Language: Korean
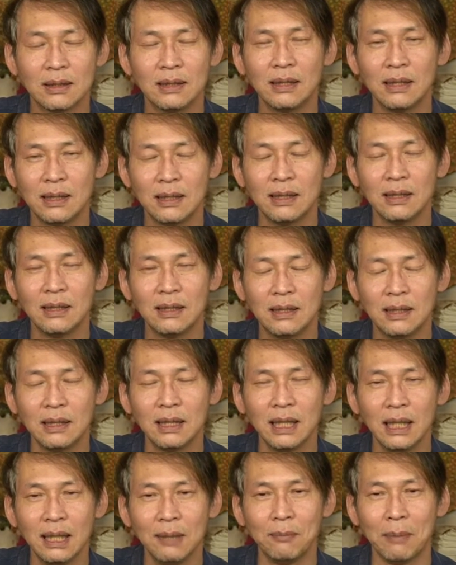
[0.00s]
그, 그,
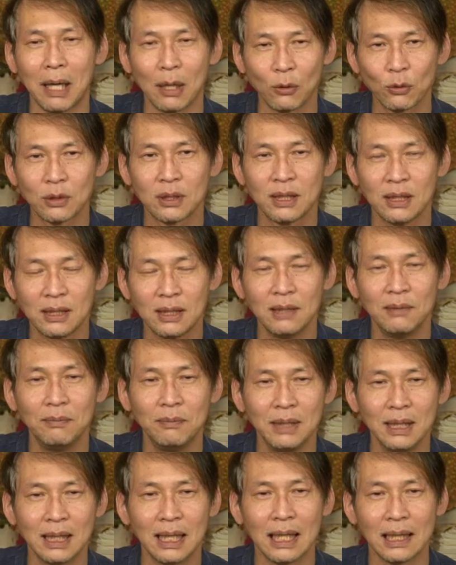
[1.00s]
그 길이 바로
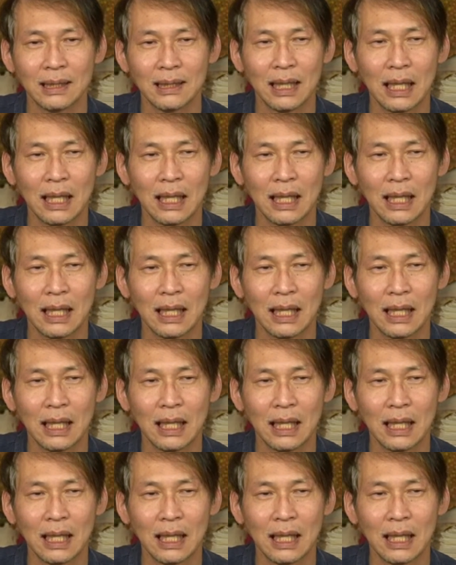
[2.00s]
선입니다.